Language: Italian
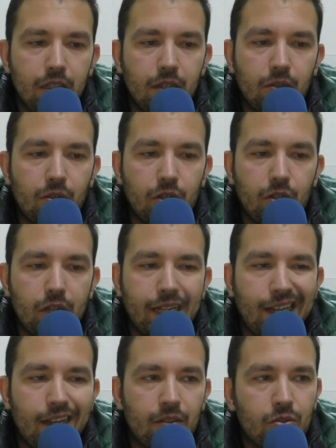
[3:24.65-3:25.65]
È un corridore
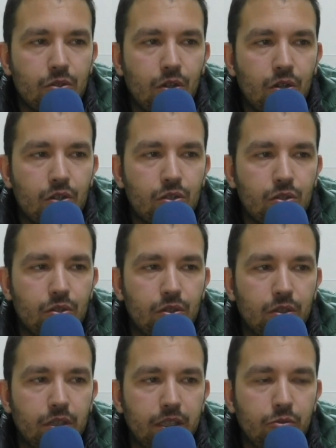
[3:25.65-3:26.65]
che l'anno
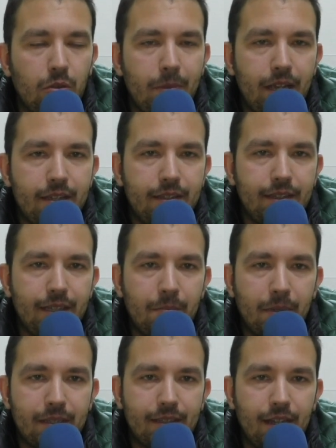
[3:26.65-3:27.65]
scorso in due mesi è
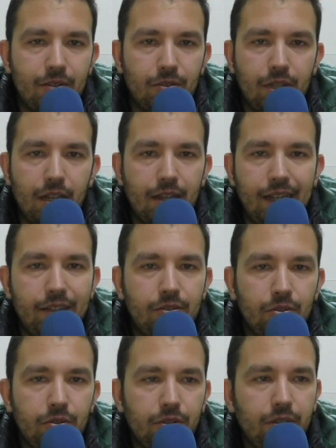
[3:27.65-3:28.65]
passato dal
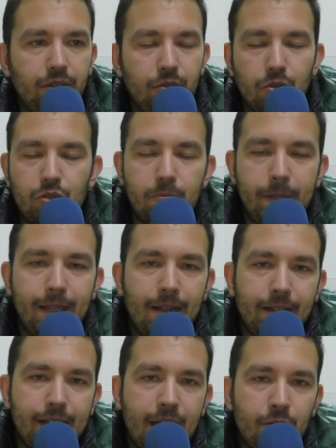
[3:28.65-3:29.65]
letto di, di un
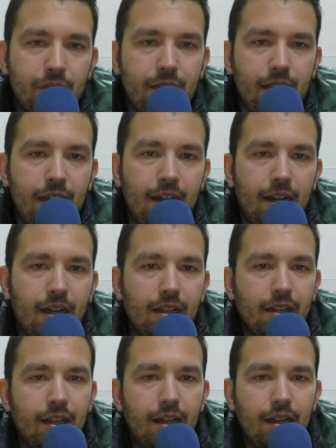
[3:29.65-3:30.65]
ospedale in Austria
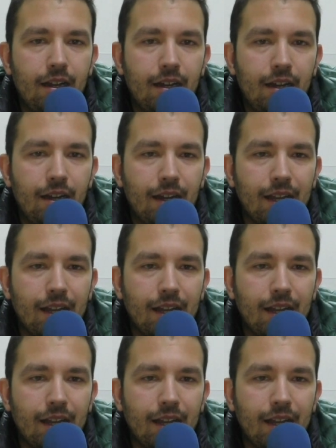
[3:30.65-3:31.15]
alla,